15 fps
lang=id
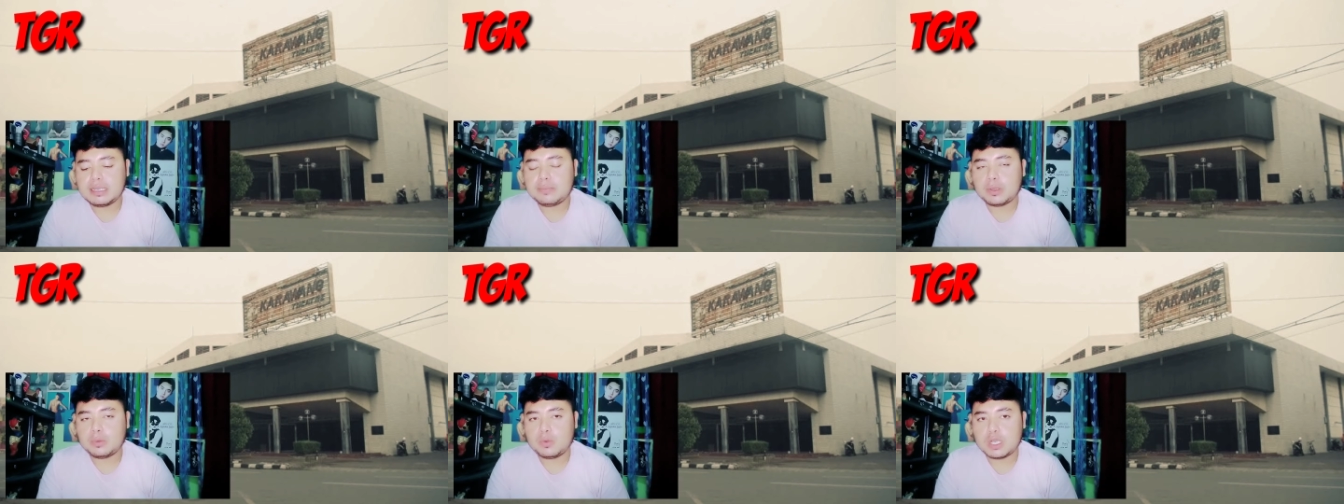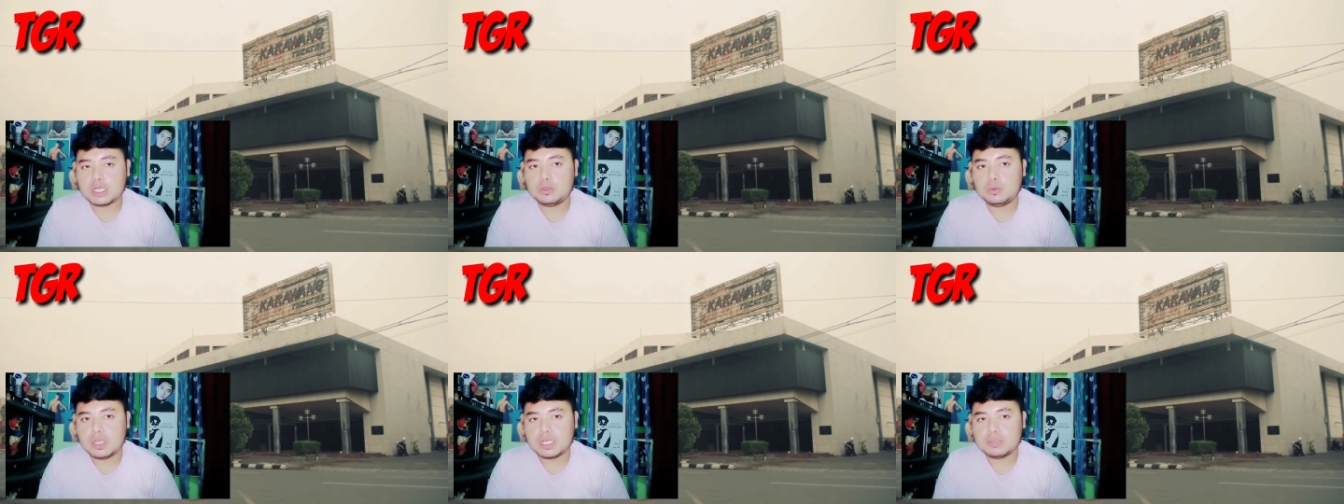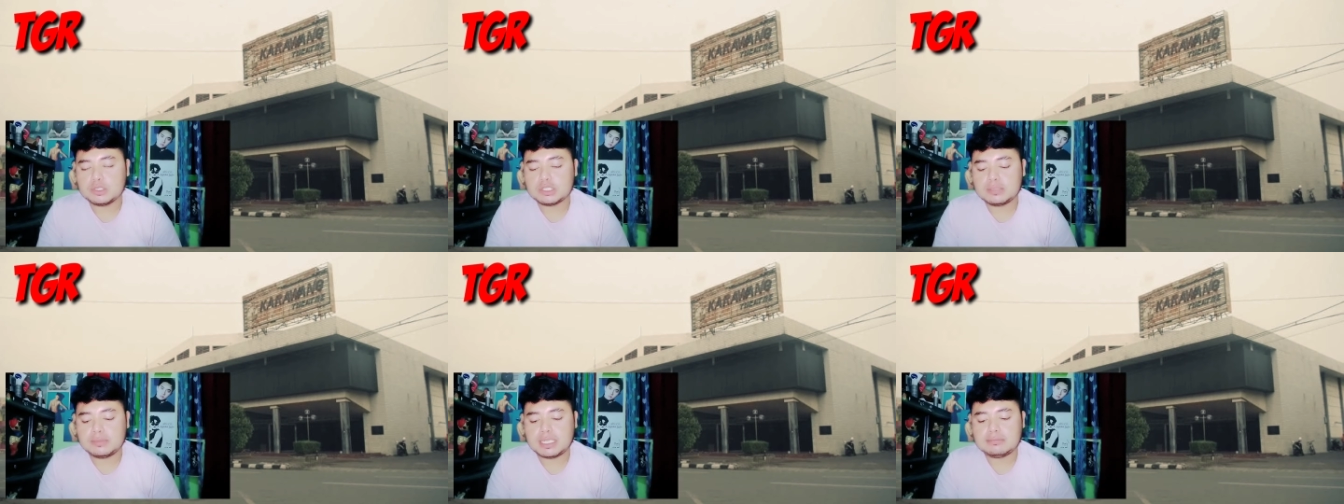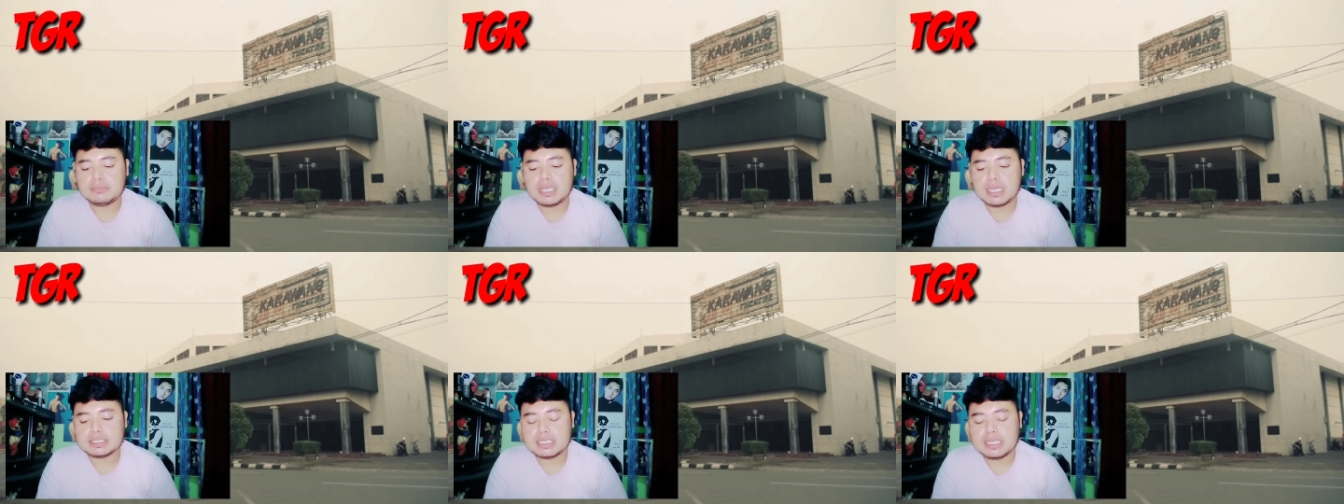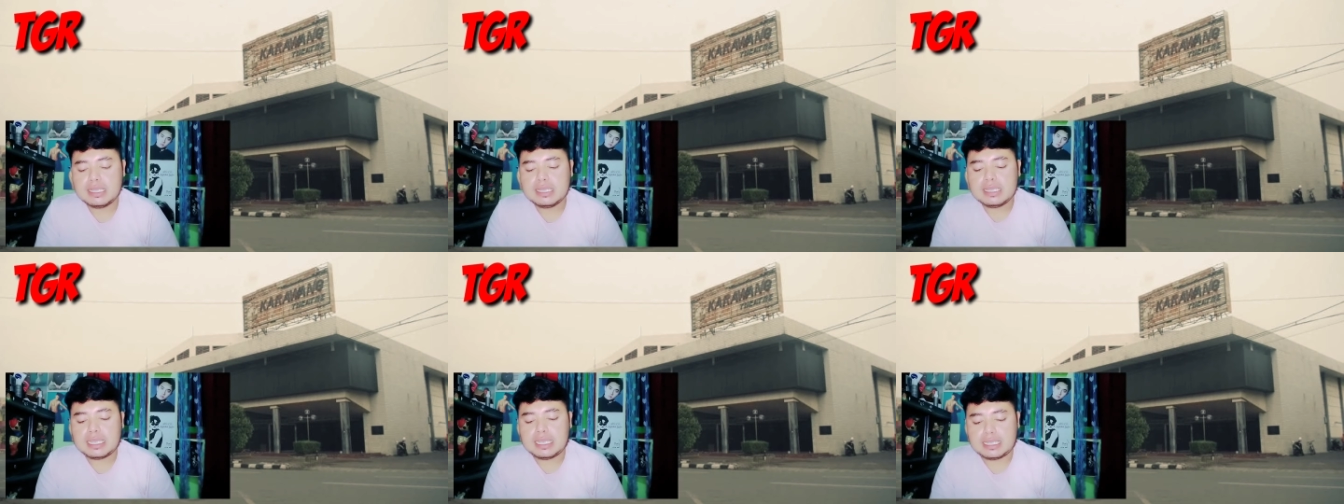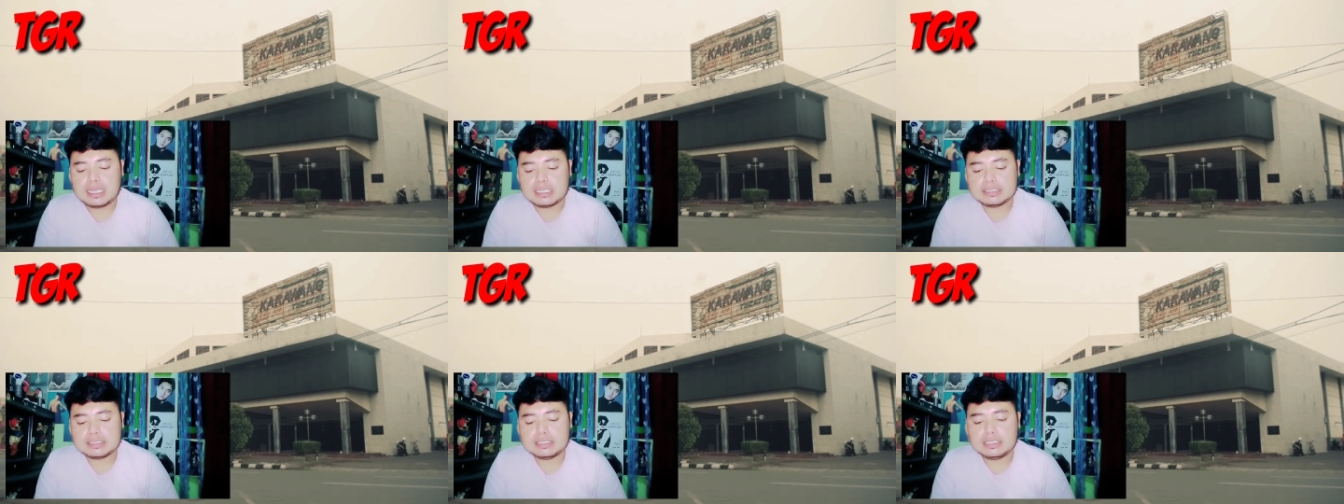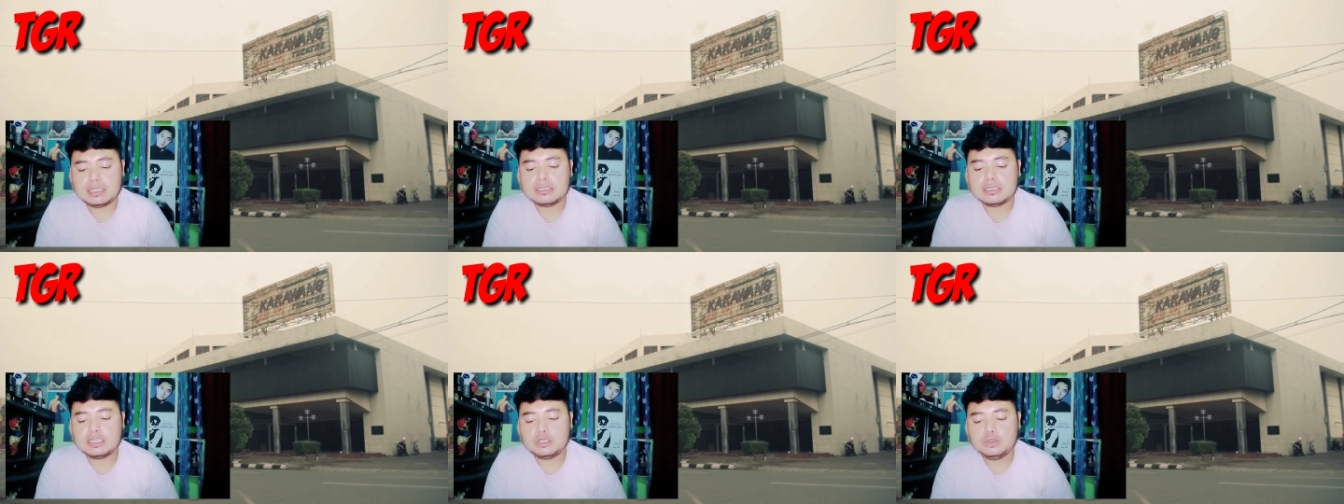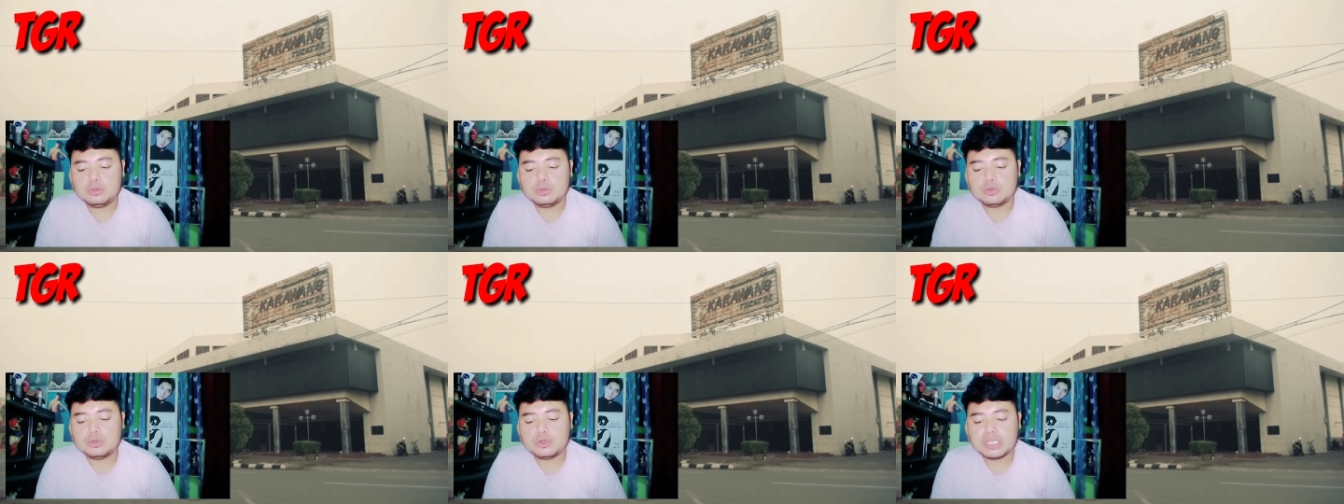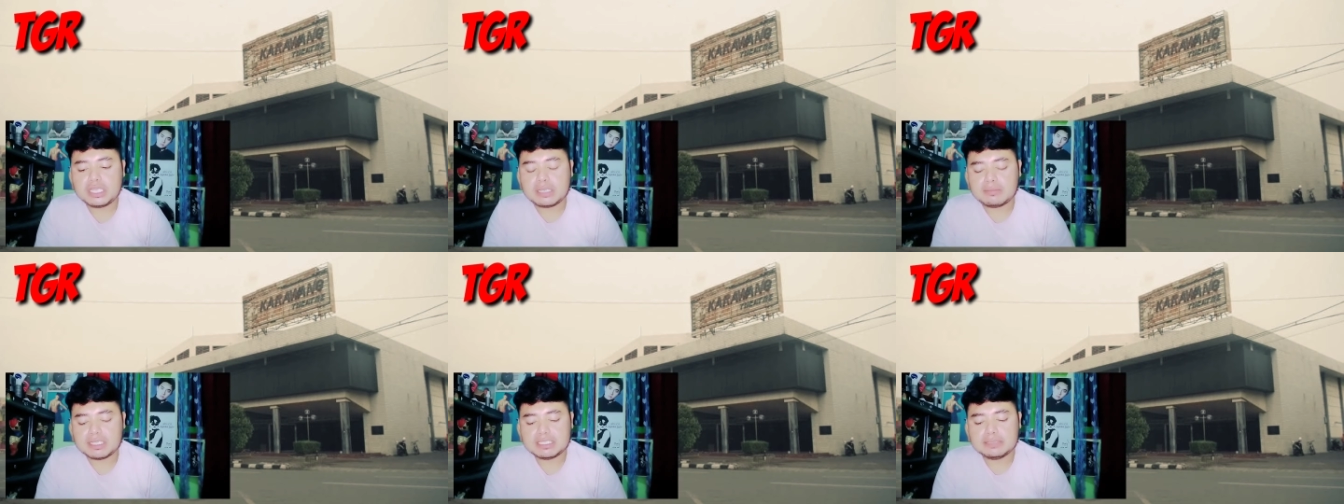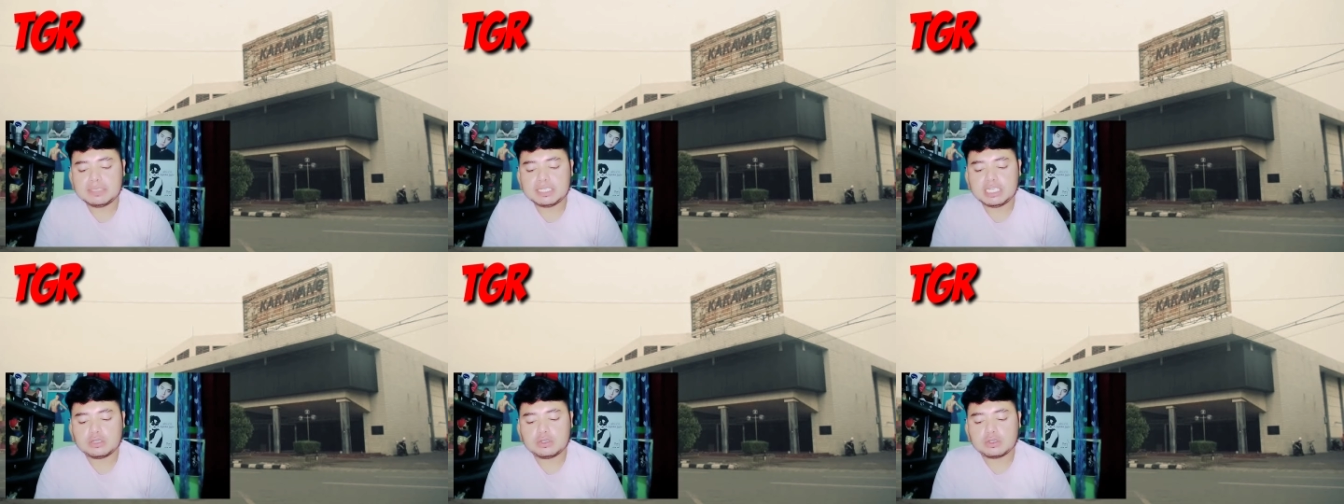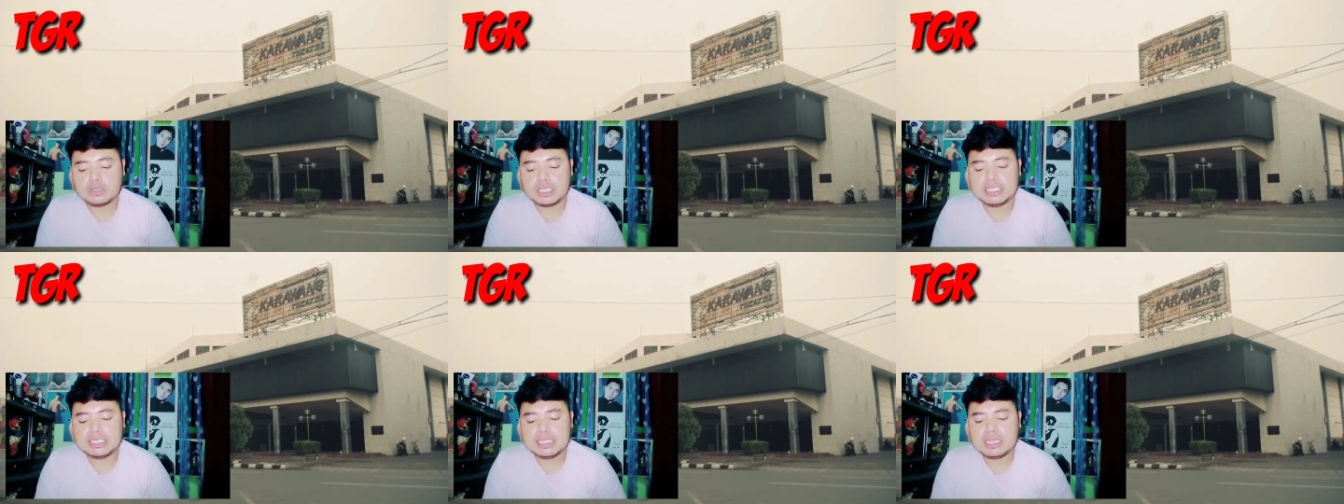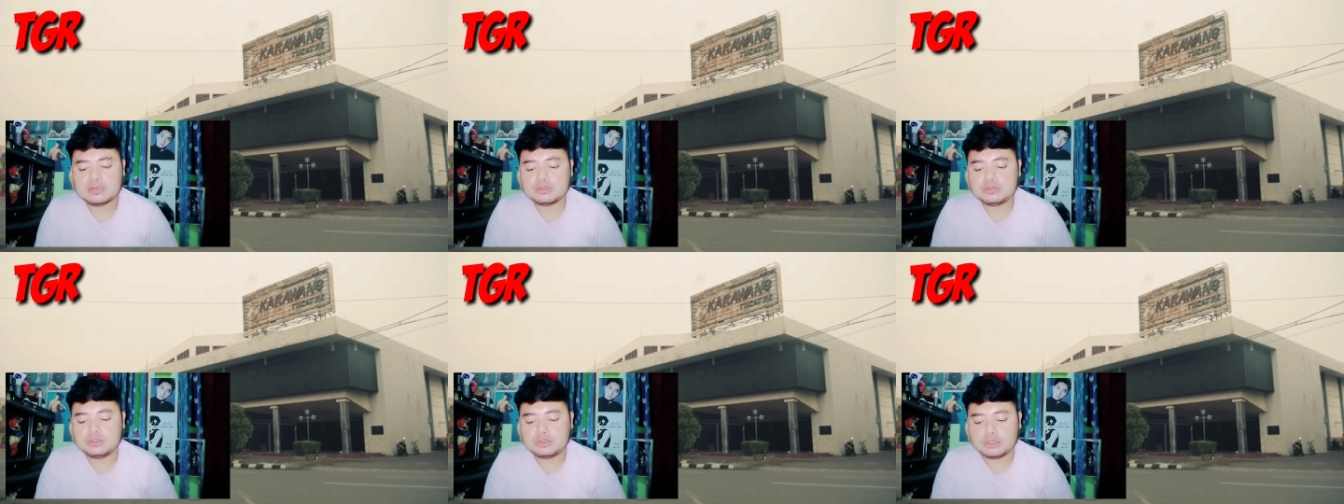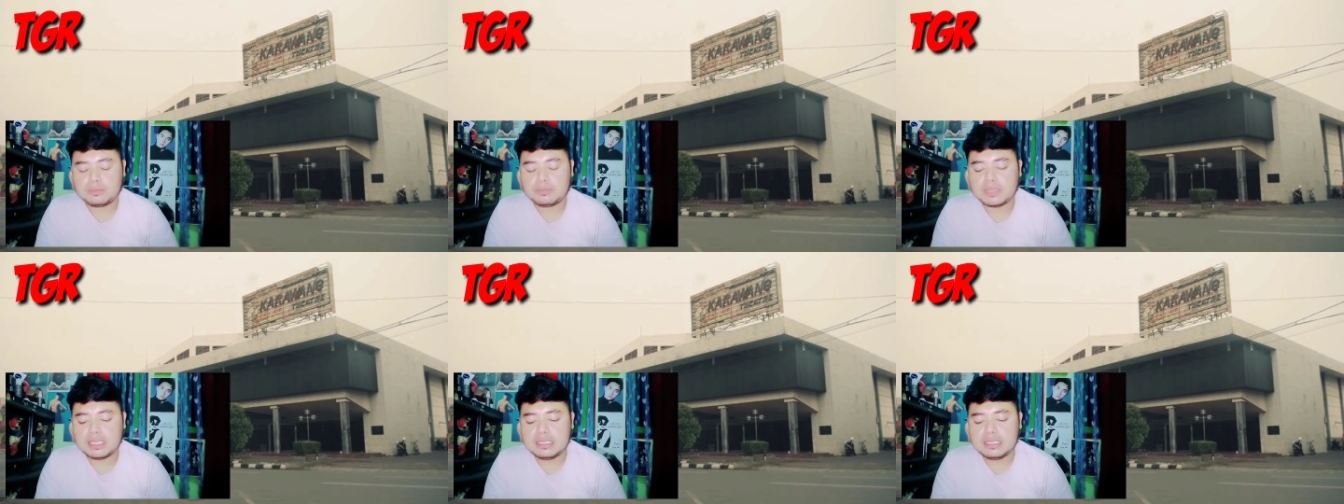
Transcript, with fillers: Februari 2019. Alhasil, gedung kuno yang masih berdiri kokoh ini harus tutup.